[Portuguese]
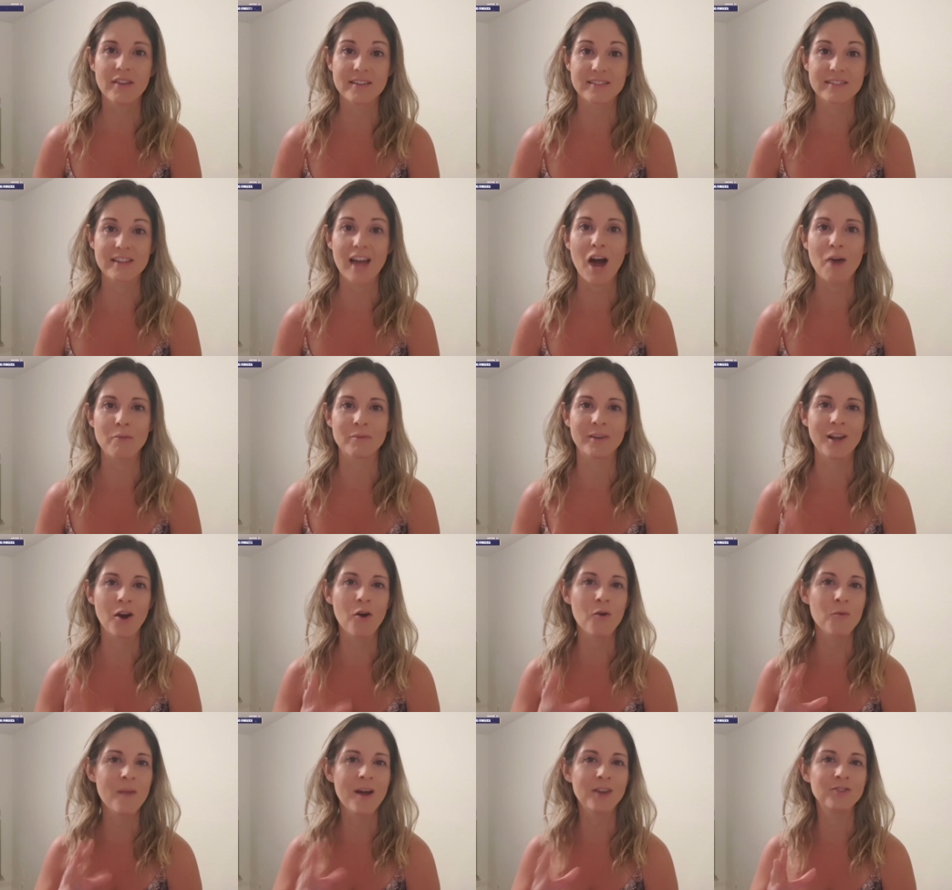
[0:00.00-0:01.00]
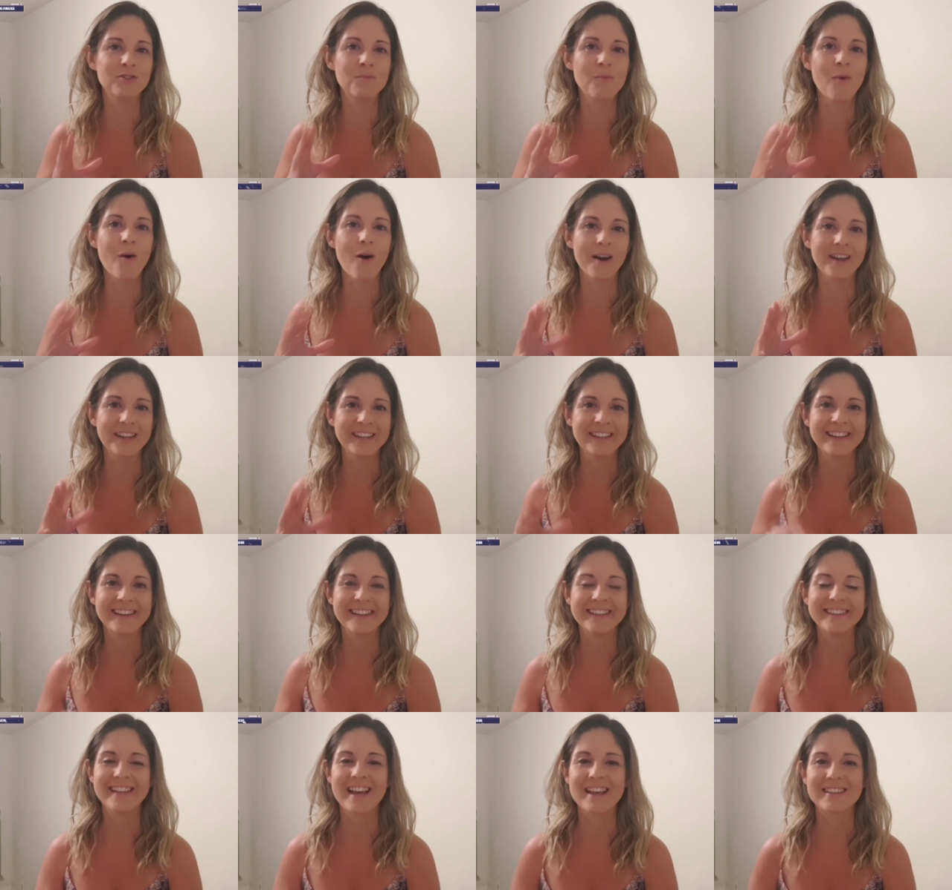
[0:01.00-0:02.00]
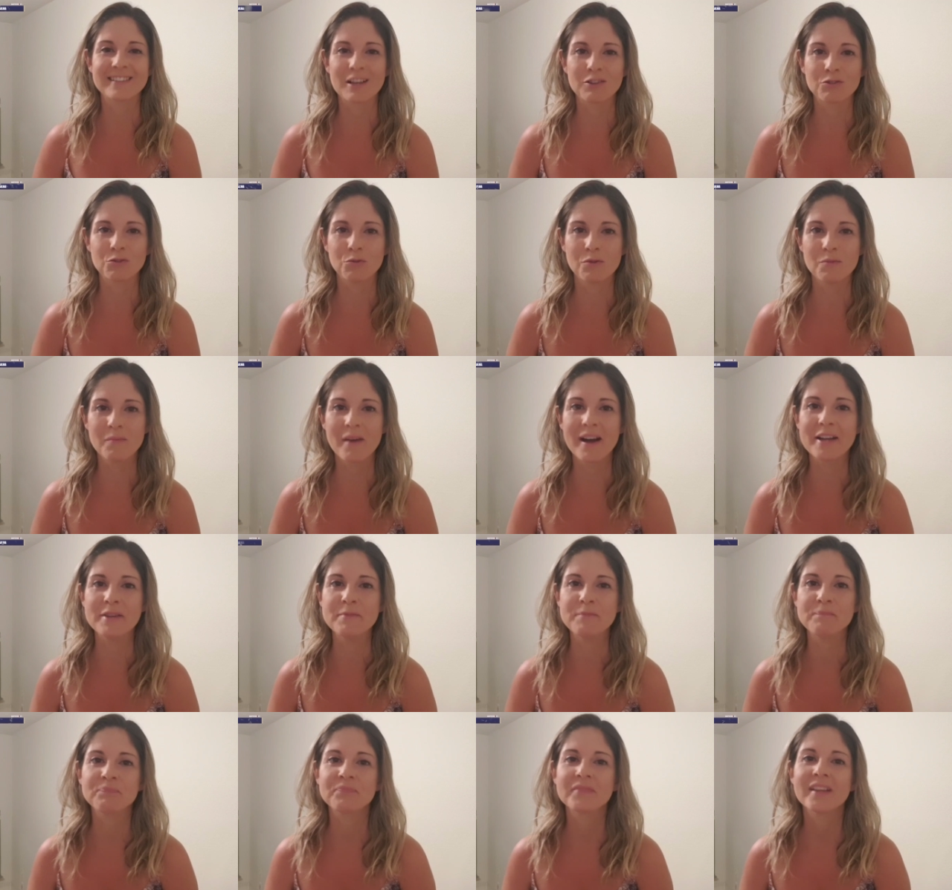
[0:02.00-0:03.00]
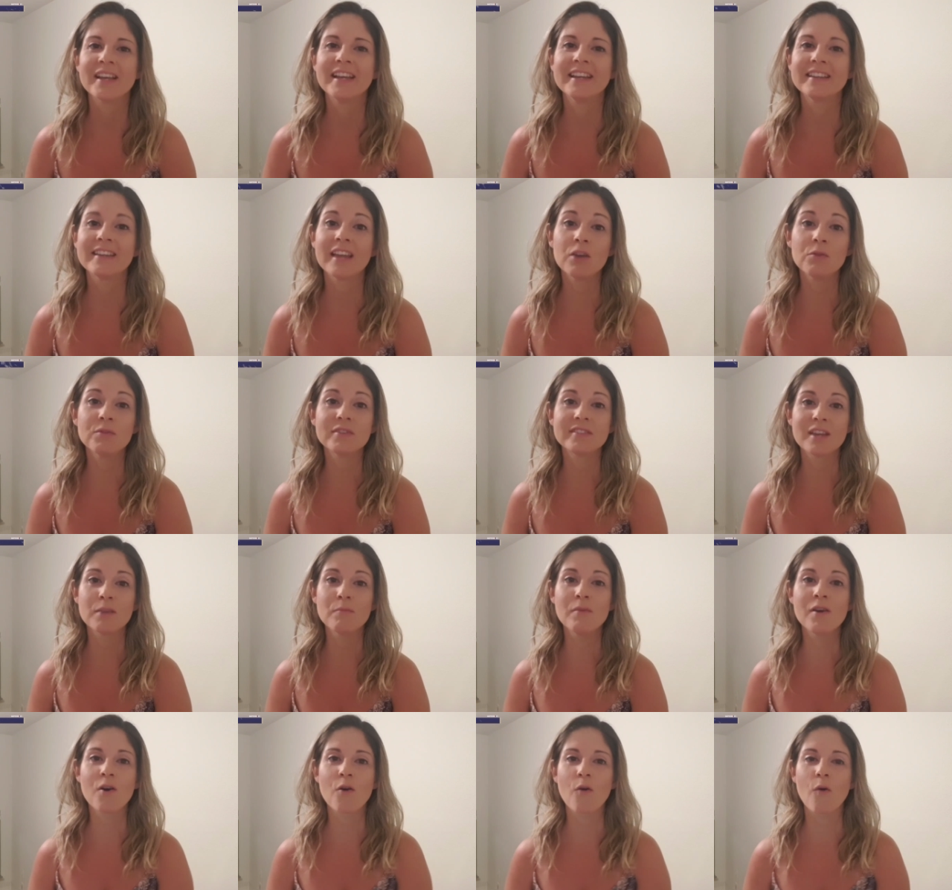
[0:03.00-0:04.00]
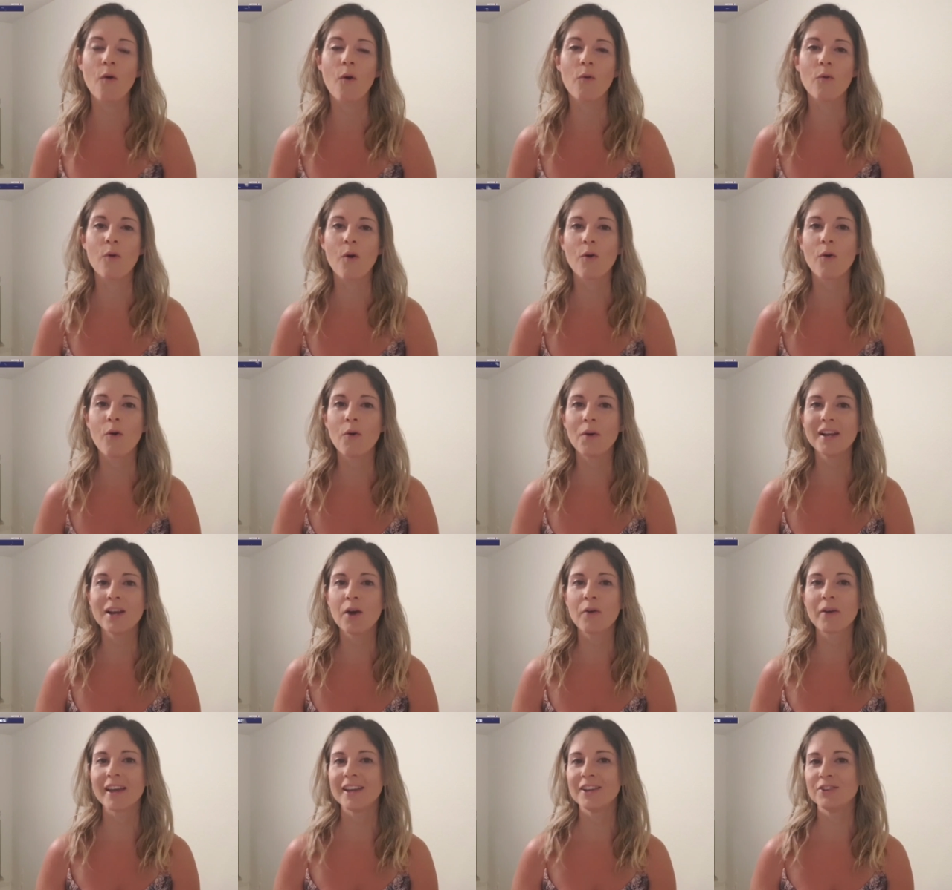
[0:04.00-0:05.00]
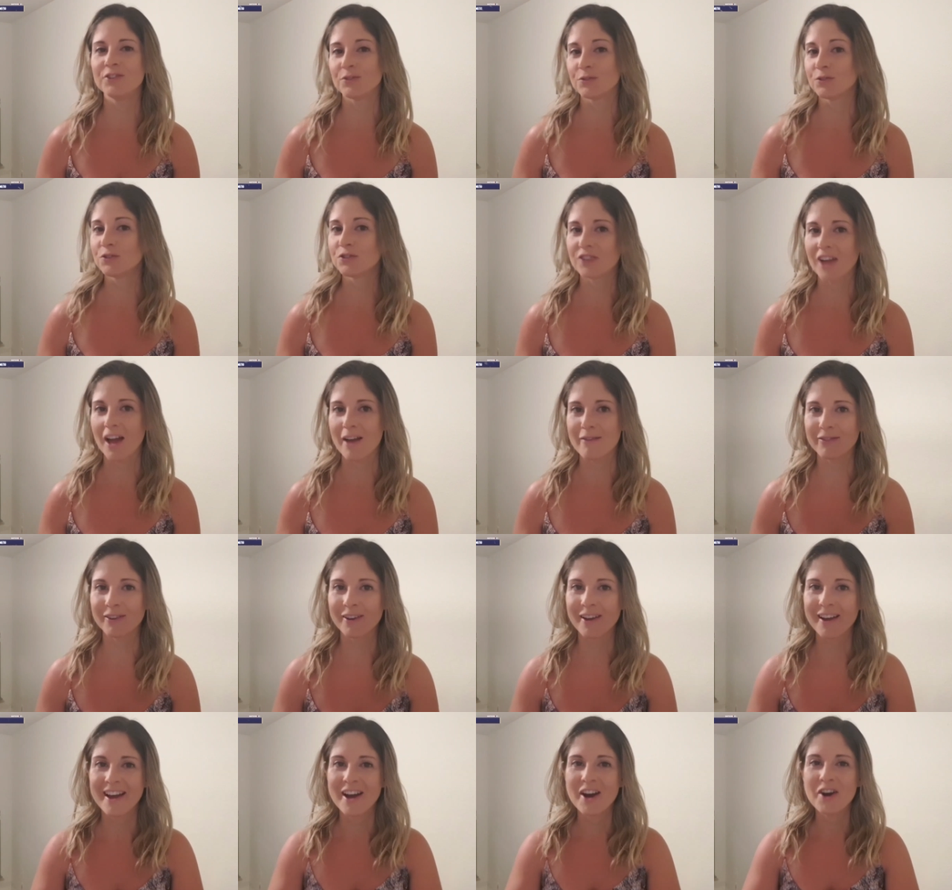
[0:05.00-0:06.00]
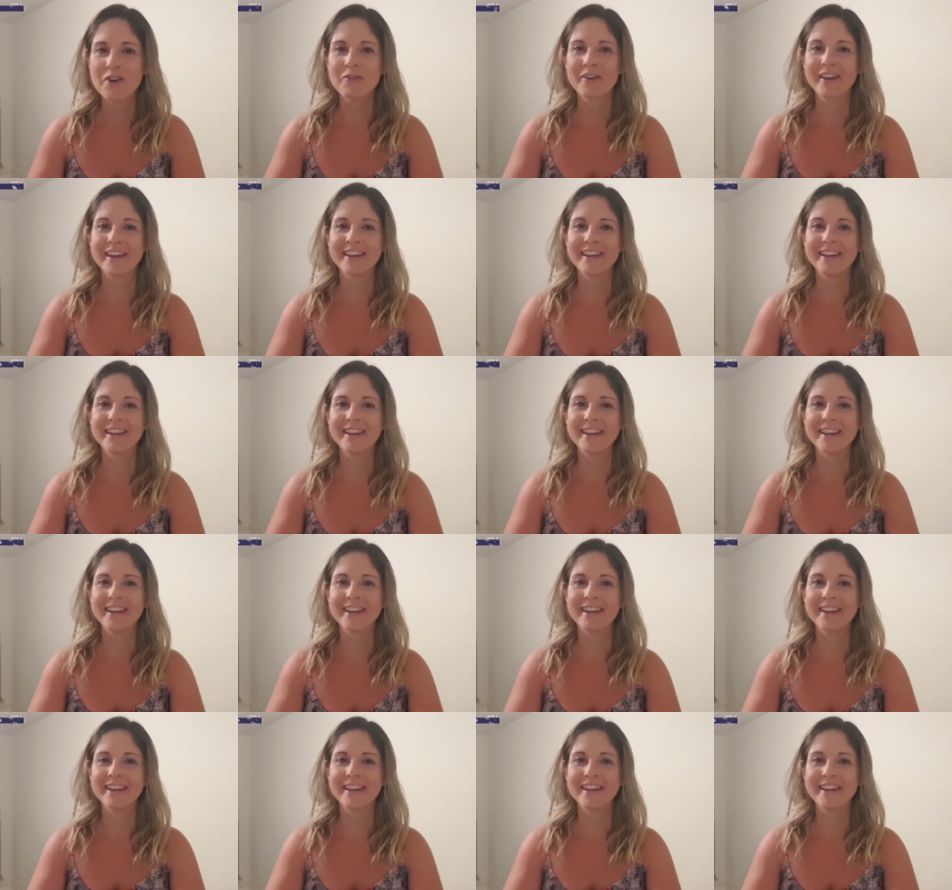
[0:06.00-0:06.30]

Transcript: Verstappen, ele é o bad boy dessa turma aí. E tem o Esteban Ocon. O Ocon ele é o queridinho do chefe, o